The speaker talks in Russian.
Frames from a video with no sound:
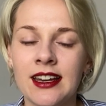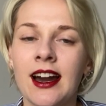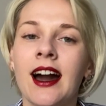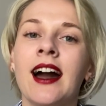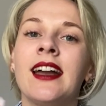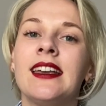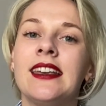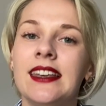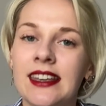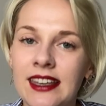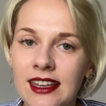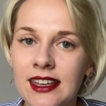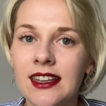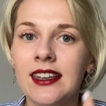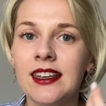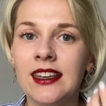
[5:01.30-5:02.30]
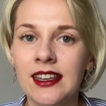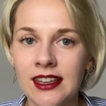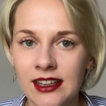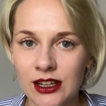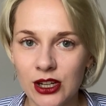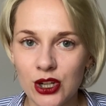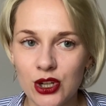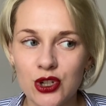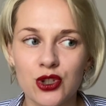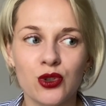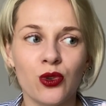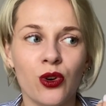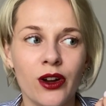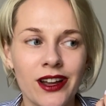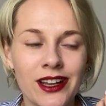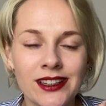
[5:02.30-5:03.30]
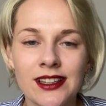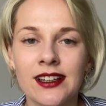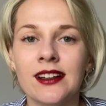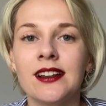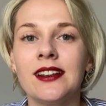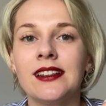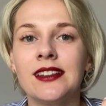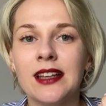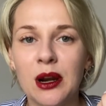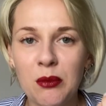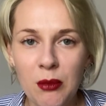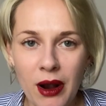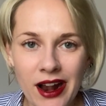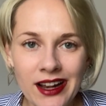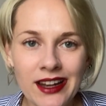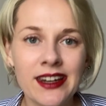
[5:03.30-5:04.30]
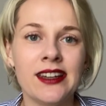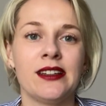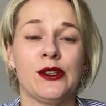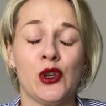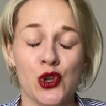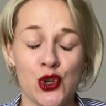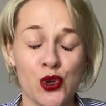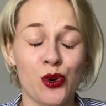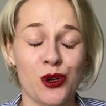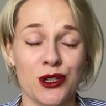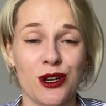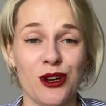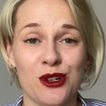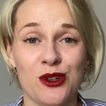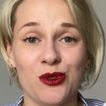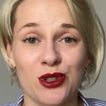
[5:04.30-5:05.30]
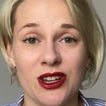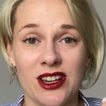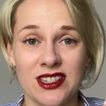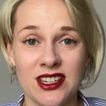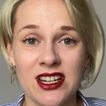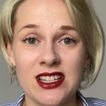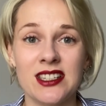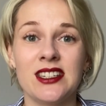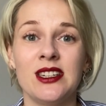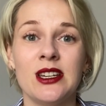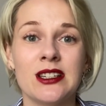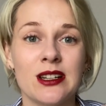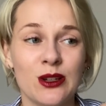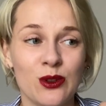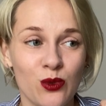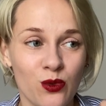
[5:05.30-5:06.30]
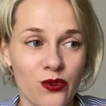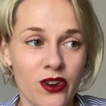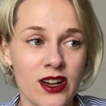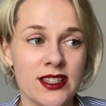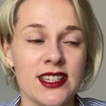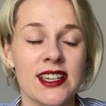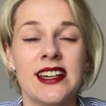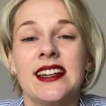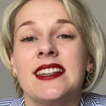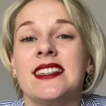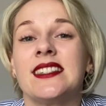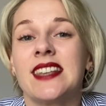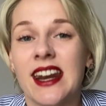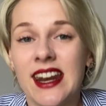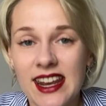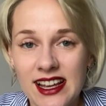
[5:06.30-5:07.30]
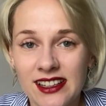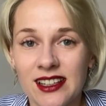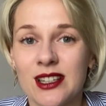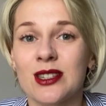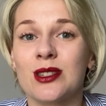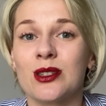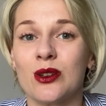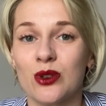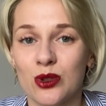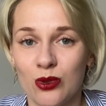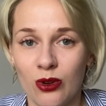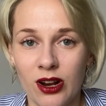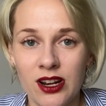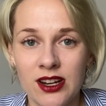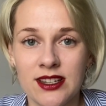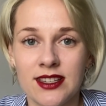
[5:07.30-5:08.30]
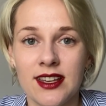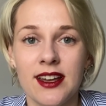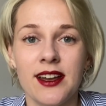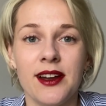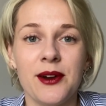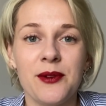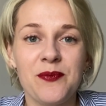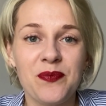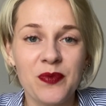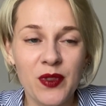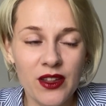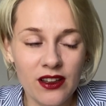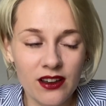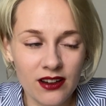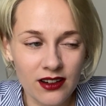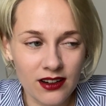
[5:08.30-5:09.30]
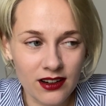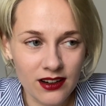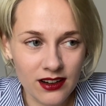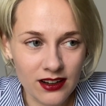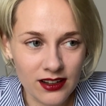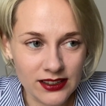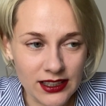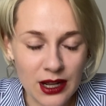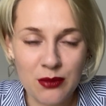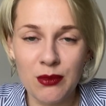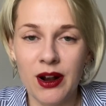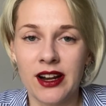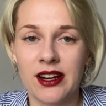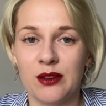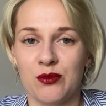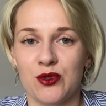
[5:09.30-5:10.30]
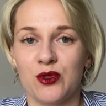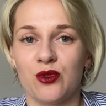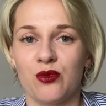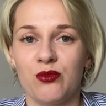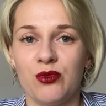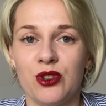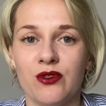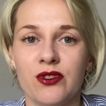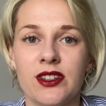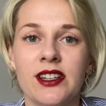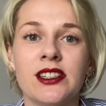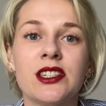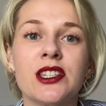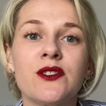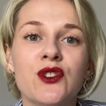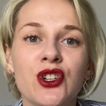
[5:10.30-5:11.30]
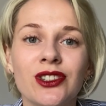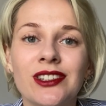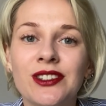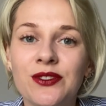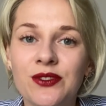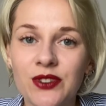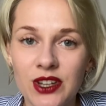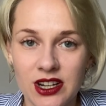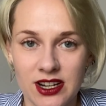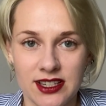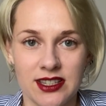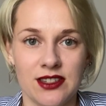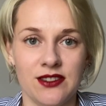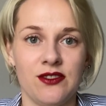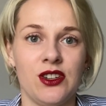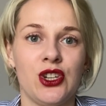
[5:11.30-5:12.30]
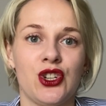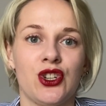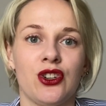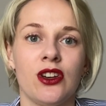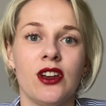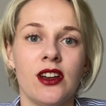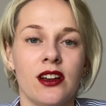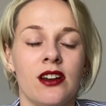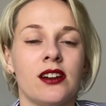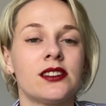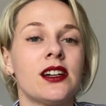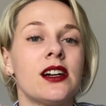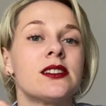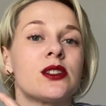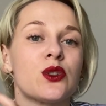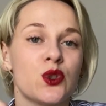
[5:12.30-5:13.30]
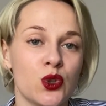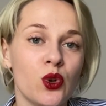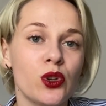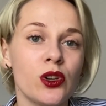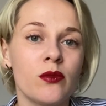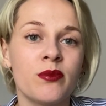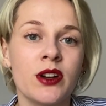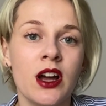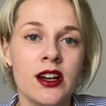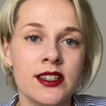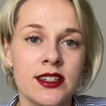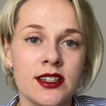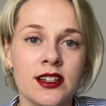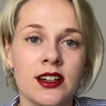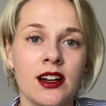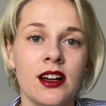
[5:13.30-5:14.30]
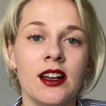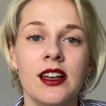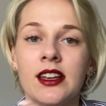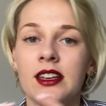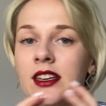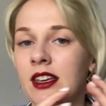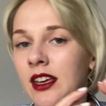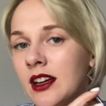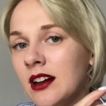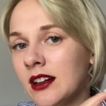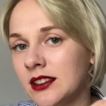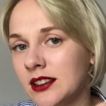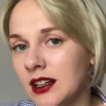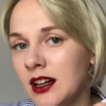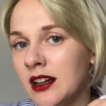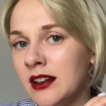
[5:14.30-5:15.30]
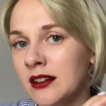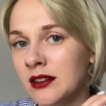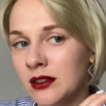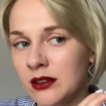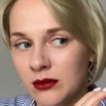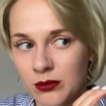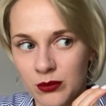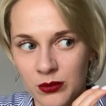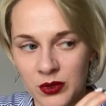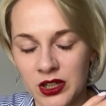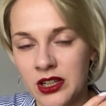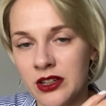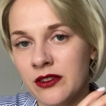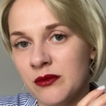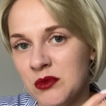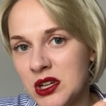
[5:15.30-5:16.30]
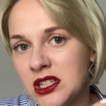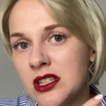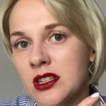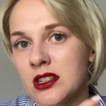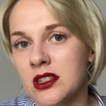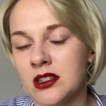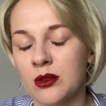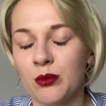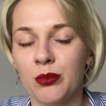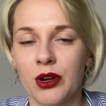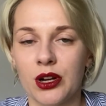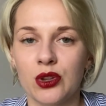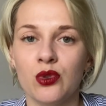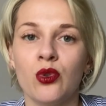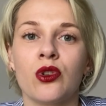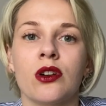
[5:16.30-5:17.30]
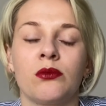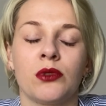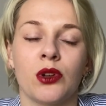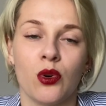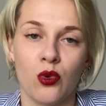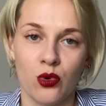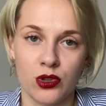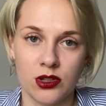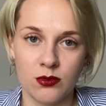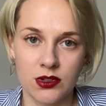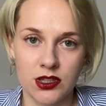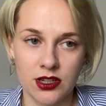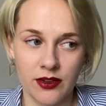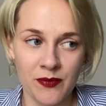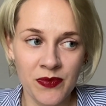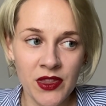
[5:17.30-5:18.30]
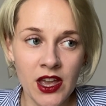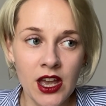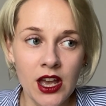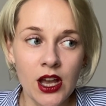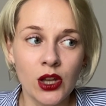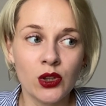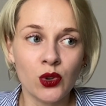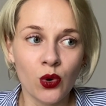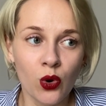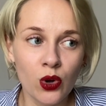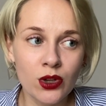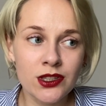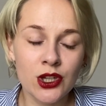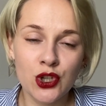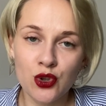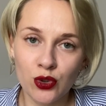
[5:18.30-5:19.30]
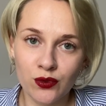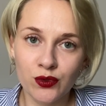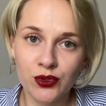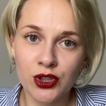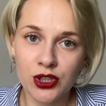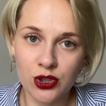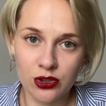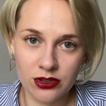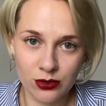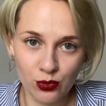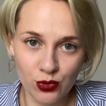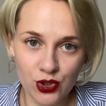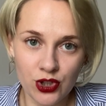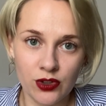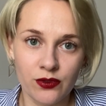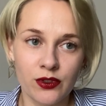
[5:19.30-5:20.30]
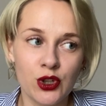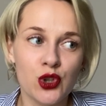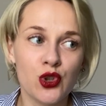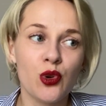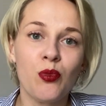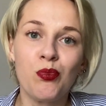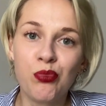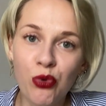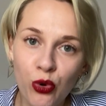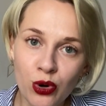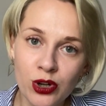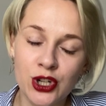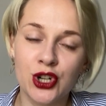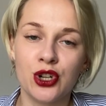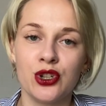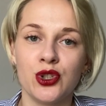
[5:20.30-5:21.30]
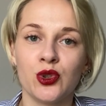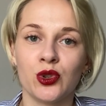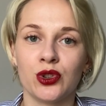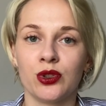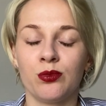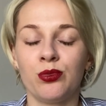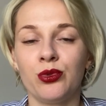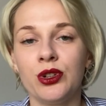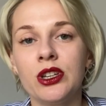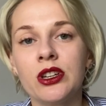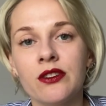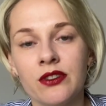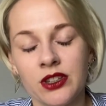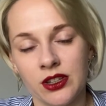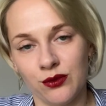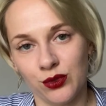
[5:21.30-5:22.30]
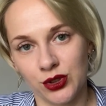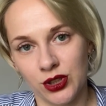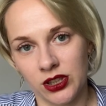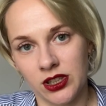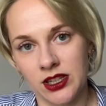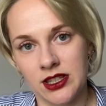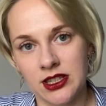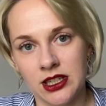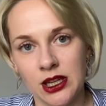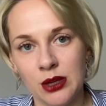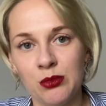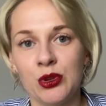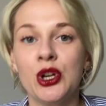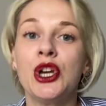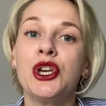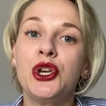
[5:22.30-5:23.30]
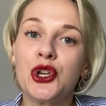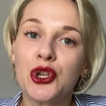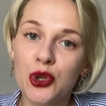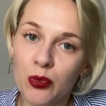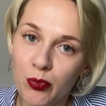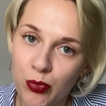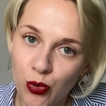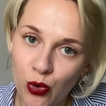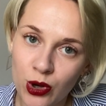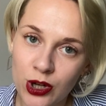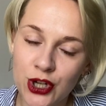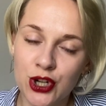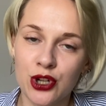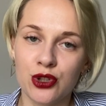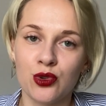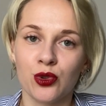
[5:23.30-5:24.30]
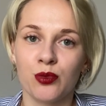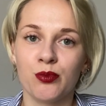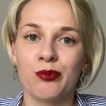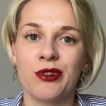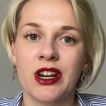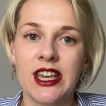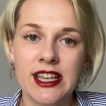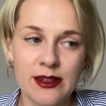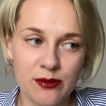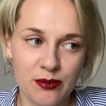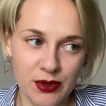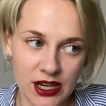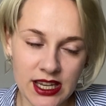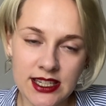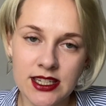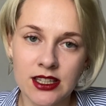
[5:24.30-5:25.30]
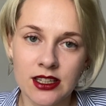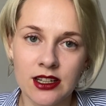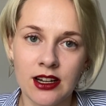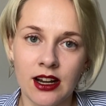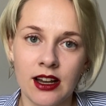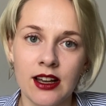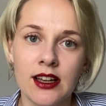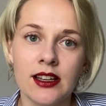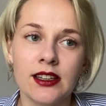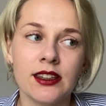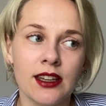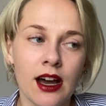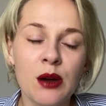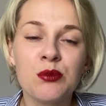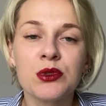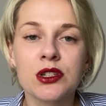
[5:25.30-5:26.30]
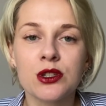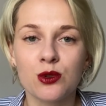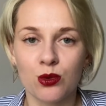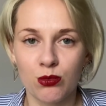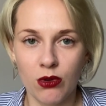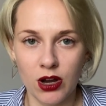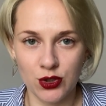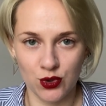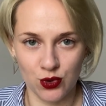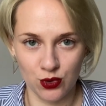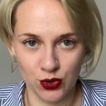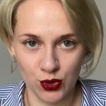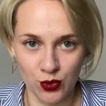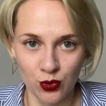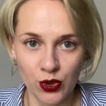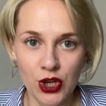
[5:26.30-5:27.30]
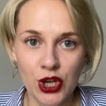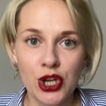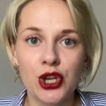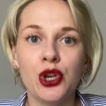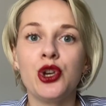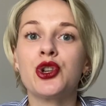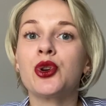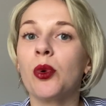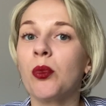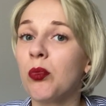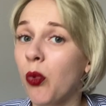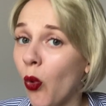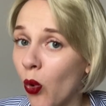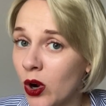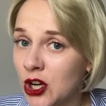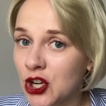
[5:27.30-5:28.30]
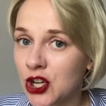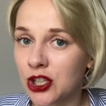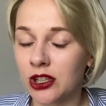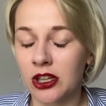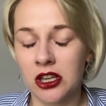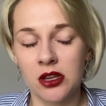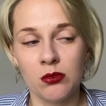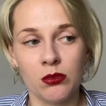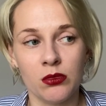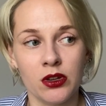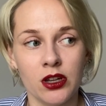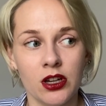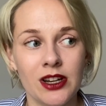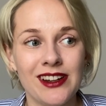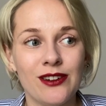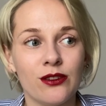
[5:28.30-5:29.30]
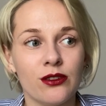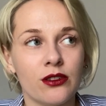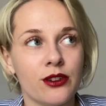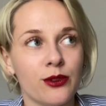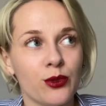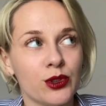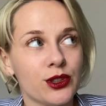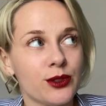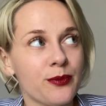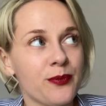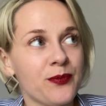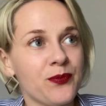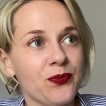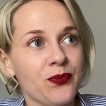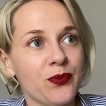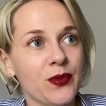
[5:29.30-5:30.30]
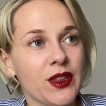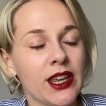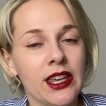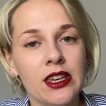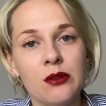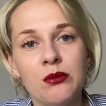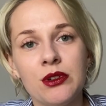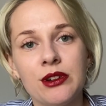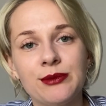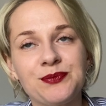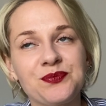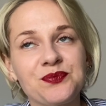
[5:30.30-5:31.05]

а и-и, что это нормально, еще раз хочу сказать, если у вас зрелая сексуальность, э, нормально мастурбировать. Это совершенно две разные вещи, когда это соло-практика и когда мы вместе с партнером находимся. Но за счет вот этих случаев еще больше идет табуирование вот этой темы, еще больше идет прессинга на мастурбацию, и еще больше такими э, вот такими